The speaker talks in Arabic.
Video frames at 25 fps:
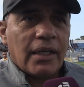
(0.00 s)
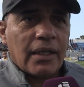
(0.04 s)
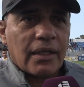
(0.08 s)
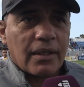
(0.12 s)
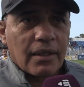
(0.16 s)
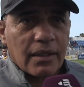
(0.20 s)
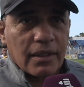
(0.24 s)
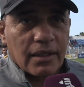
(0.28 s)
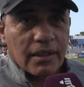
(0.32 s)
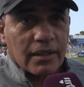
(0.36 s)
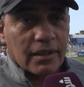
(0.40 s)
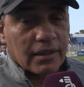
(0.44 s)

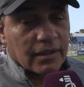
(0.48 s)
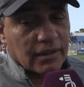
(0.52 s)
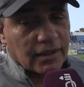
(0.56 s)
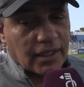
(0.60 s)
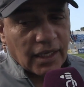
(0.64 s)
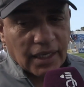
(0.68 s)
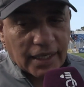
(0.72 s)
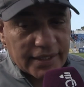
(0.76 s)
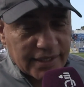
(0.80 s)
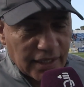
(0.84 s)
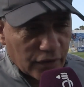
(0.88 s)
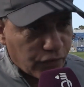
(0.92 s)
آه،
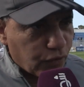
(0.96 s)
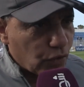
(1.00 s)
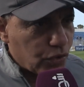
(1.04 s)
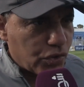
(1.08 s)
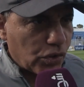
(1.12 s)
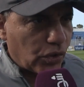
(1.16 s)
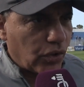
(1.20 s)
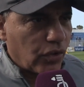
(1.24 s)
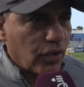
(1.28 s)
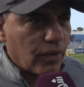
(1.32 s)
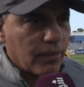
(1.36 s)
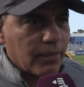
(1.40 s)
كان خصنا
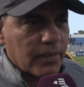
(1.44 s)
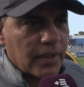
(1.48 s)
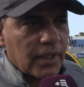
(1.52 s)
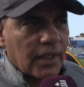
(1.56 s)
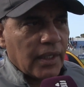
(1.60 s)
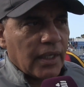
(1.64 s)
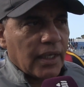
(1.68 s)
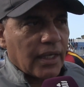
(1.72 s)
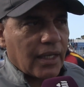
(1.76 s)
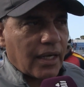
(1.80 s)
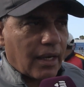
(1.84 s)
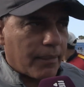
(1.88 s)
نفوزوا اليوم
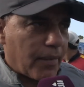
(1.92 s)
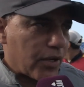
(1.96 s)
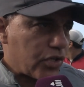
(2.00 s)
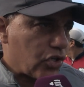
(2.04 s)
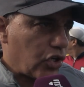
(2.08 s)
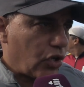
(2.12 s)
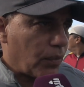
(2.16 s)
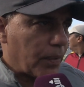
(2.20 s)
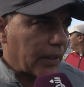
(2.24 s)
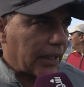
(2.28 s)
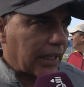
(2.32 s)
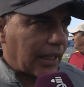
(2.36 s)
رغم
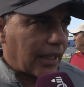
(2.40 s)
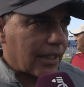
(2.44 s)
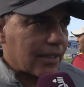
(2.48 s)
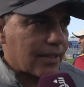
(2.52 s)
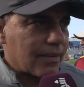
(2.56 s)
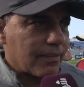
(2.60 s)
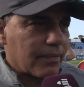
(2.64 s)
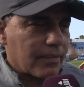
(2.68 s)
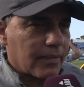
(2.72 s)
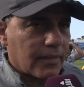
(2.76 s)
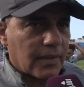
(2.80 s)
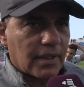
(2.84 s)
صعوبه الخصم